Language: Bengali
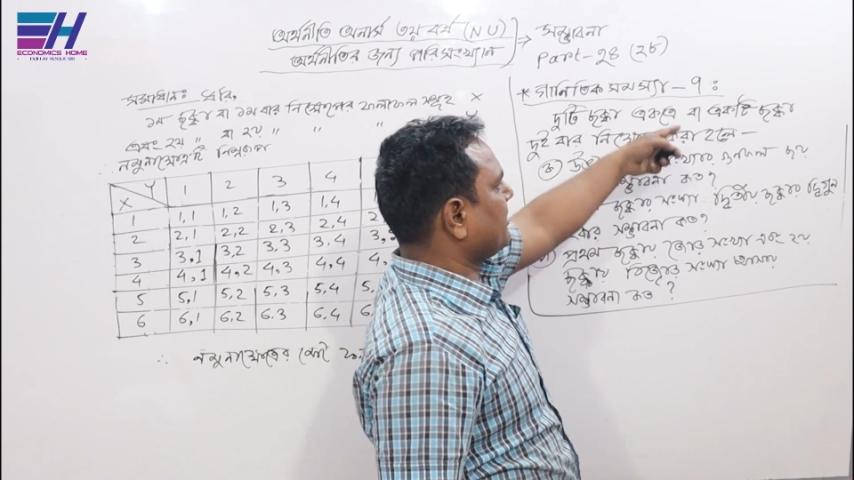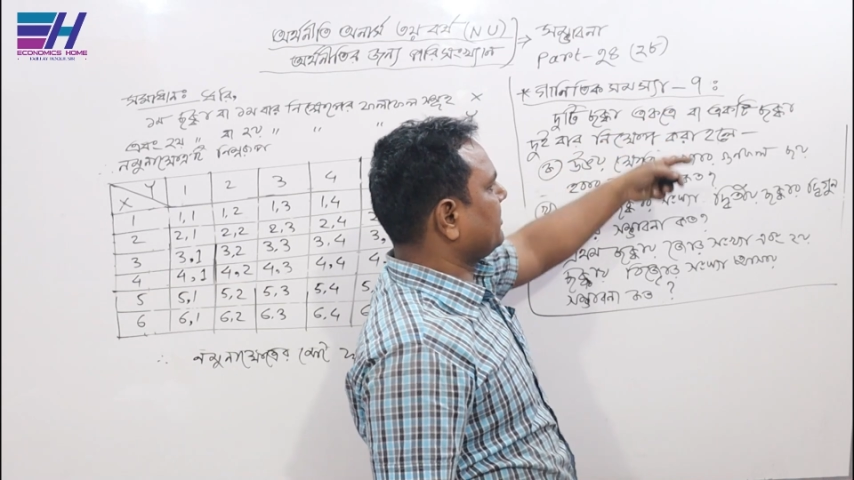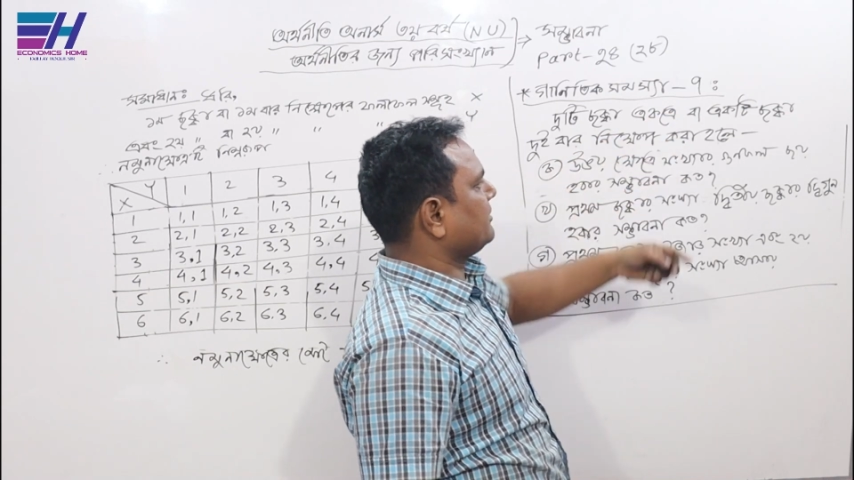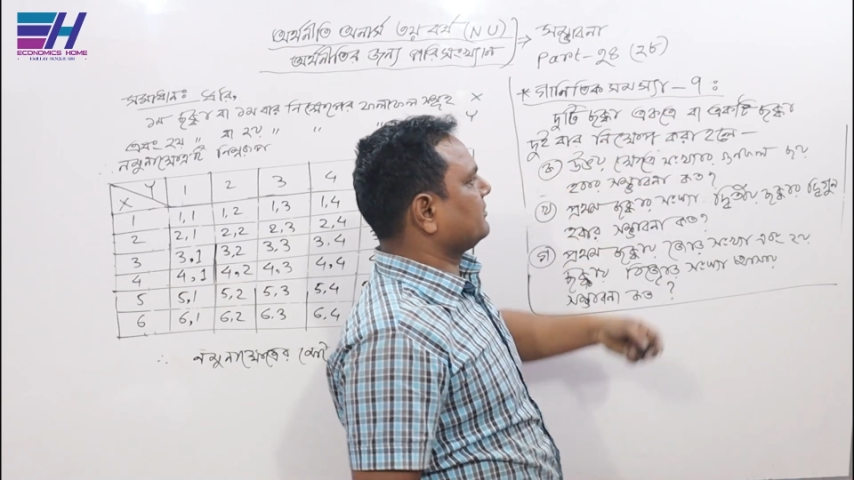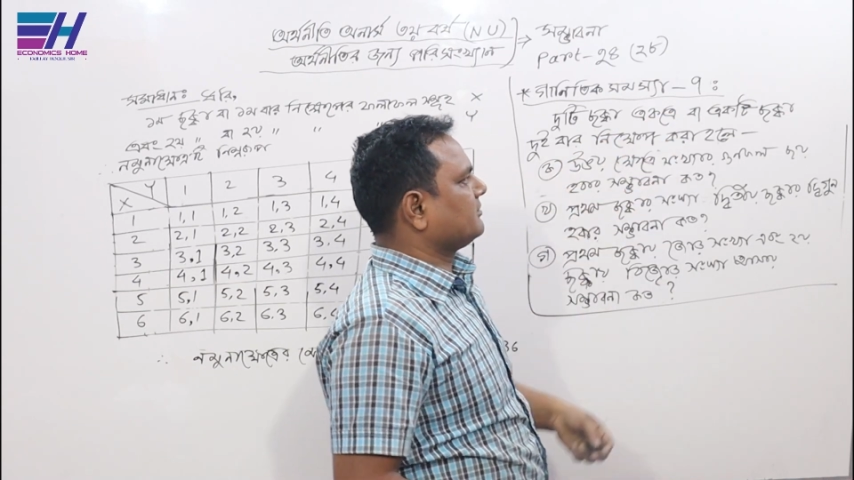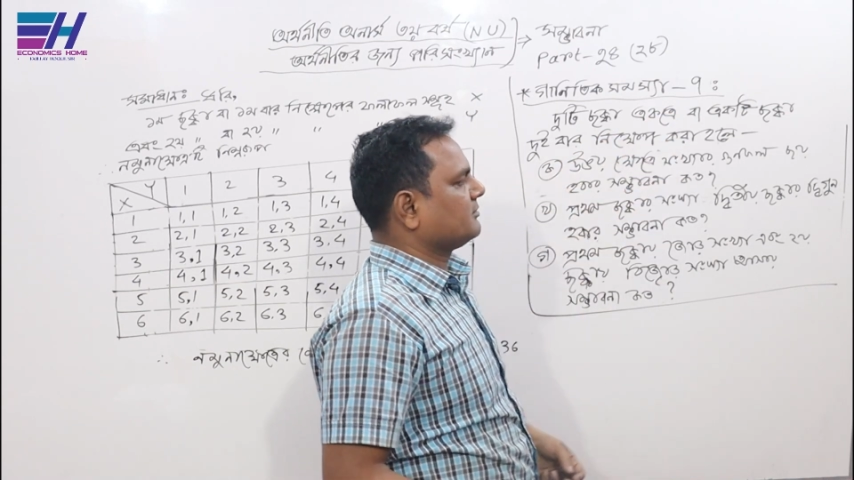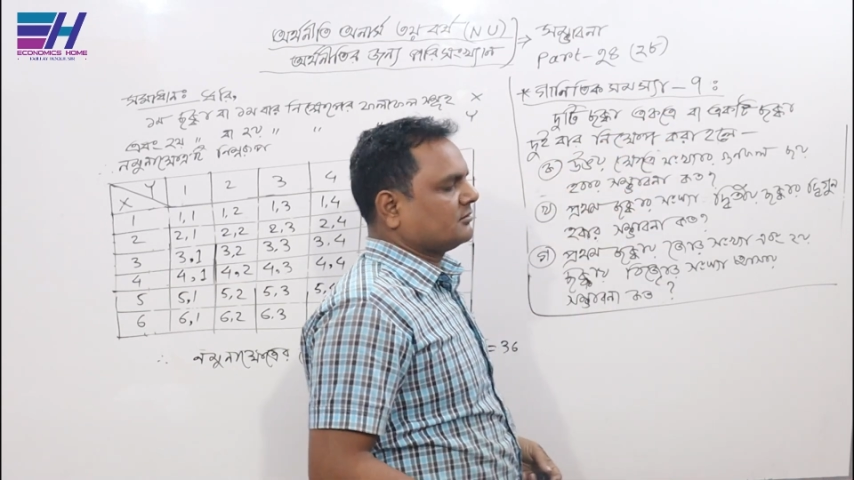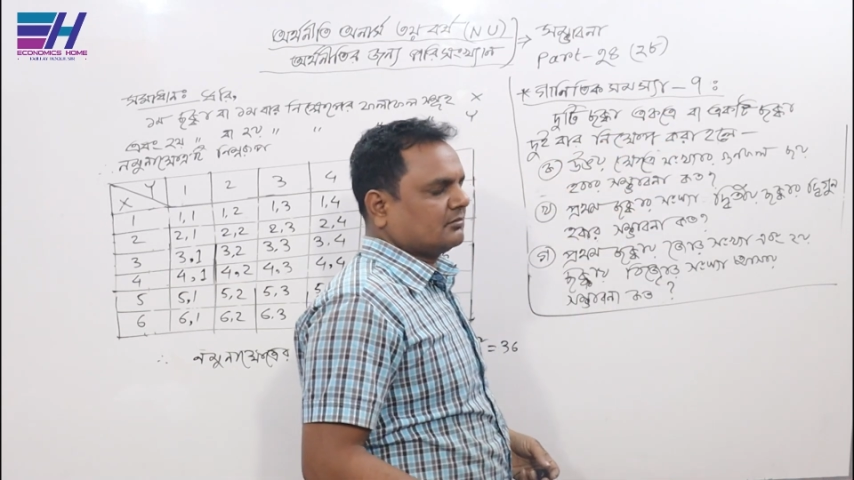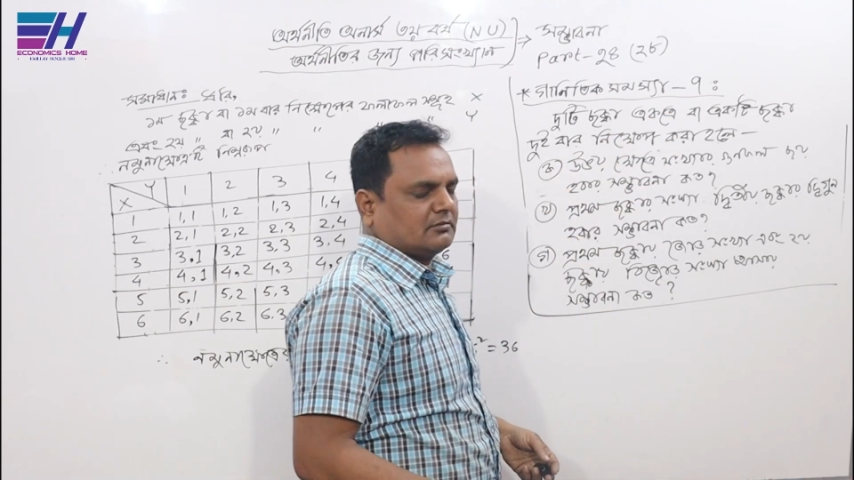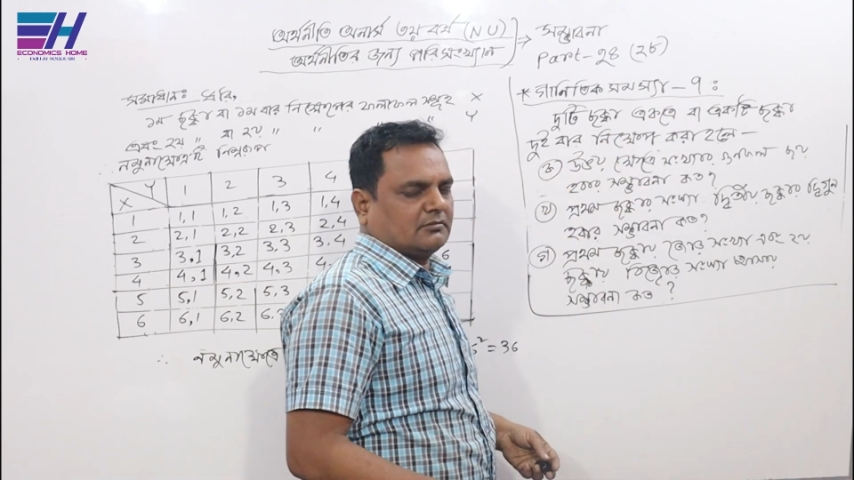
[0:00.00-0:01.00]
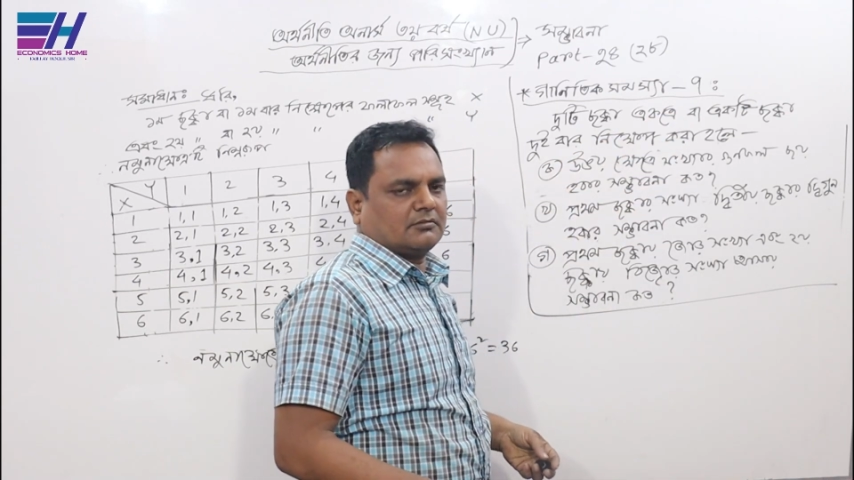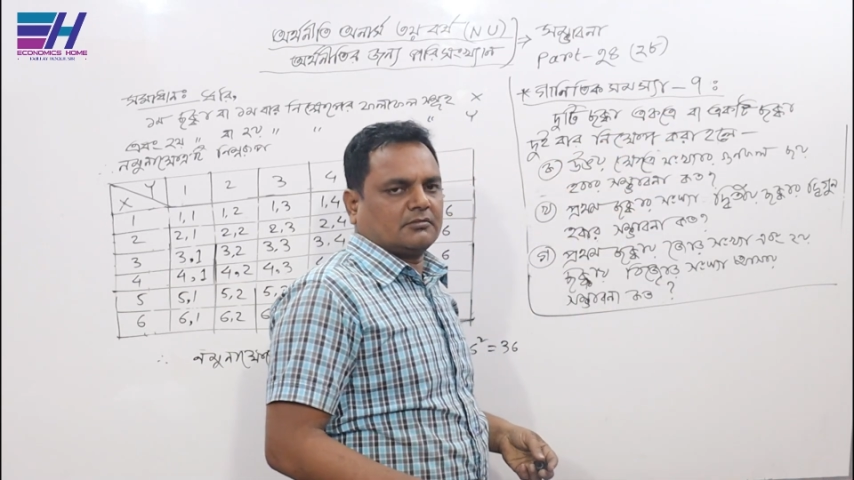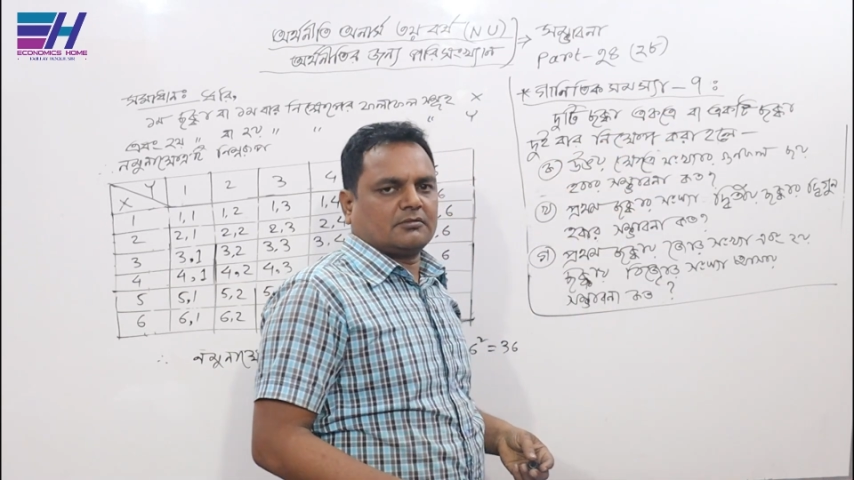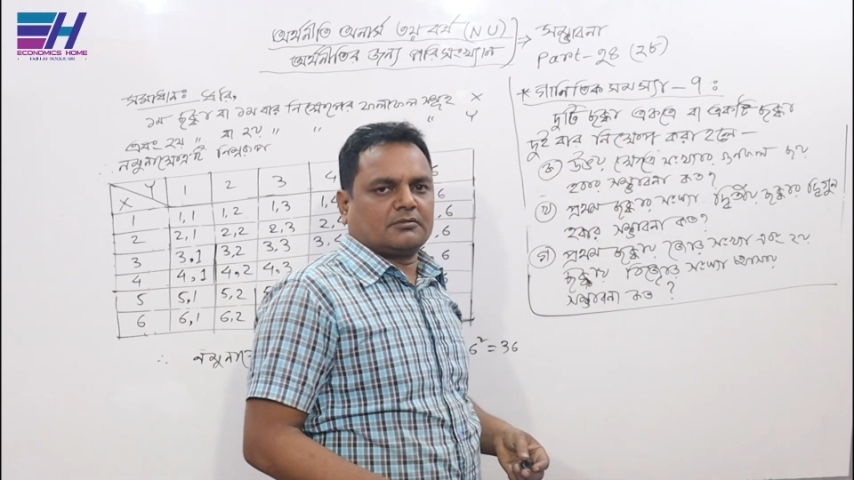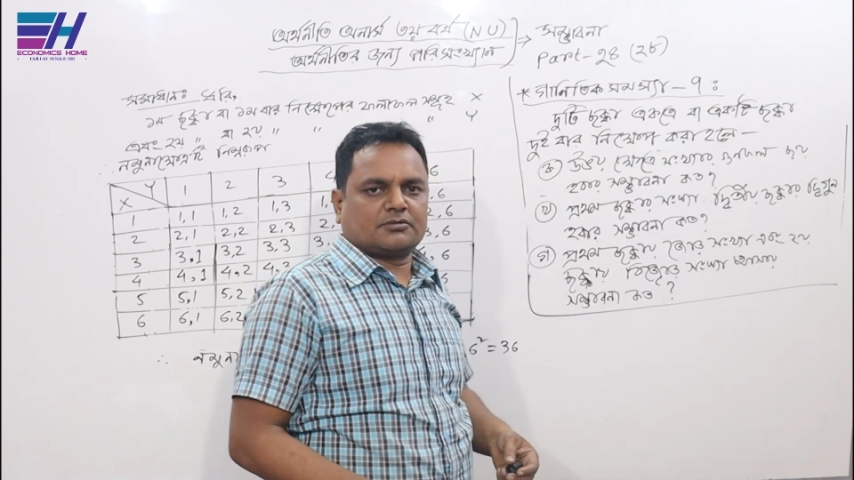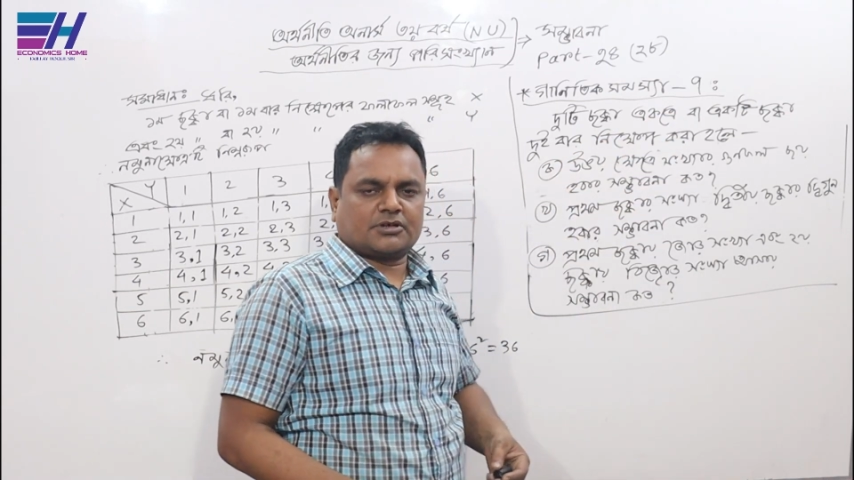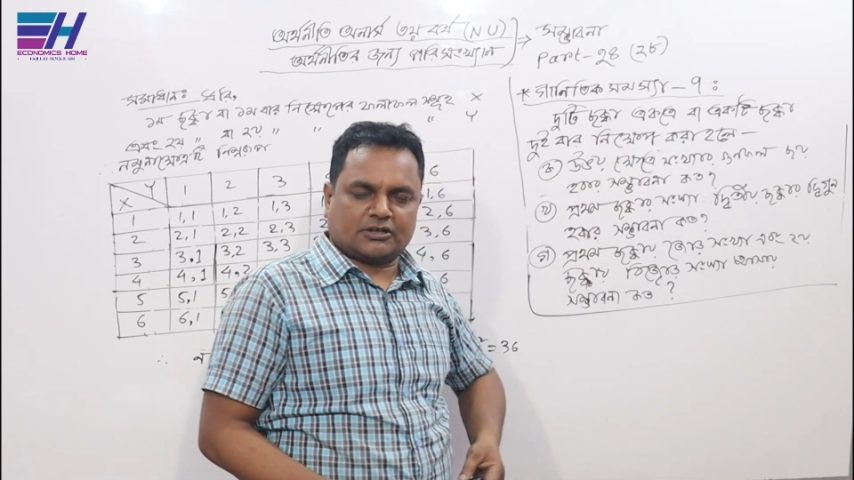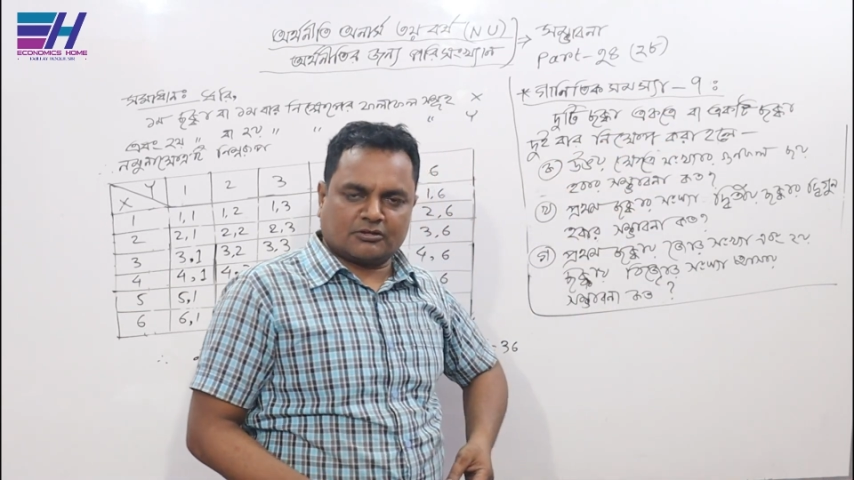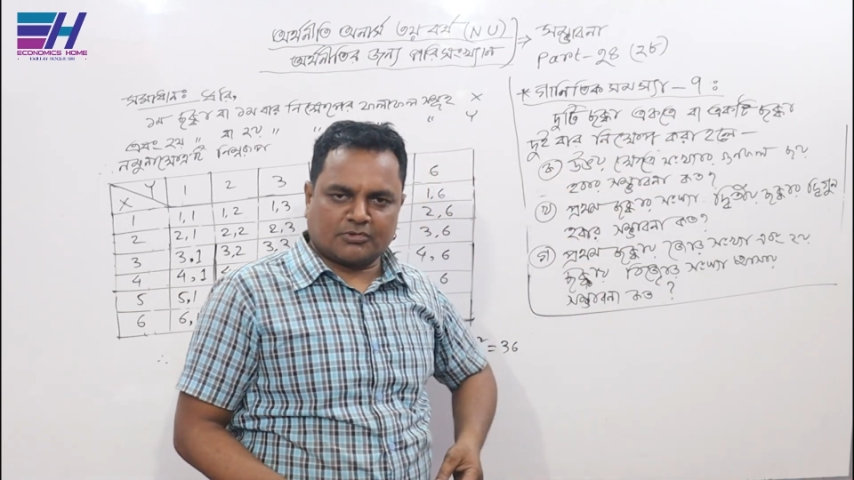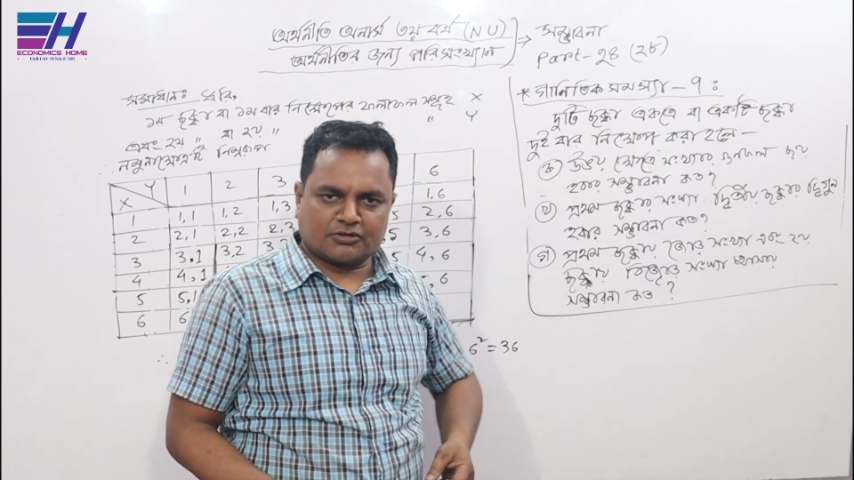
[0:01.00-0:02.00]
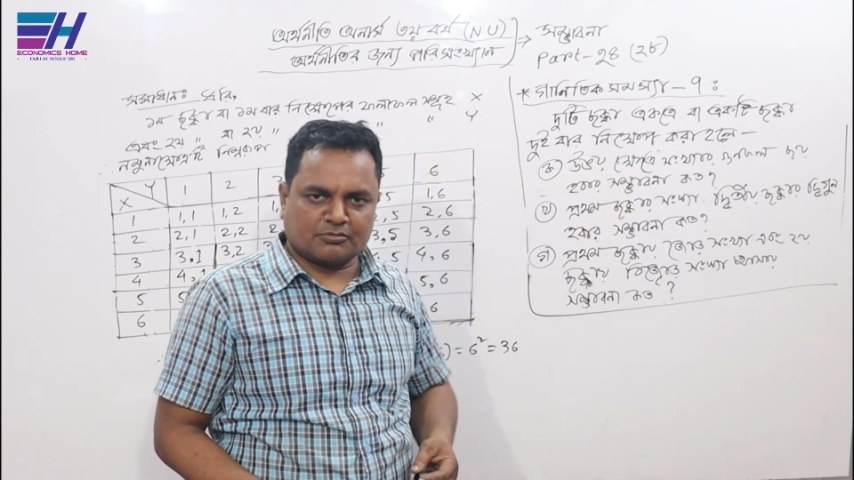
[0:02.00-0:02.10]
সেভেন সাত নম্বর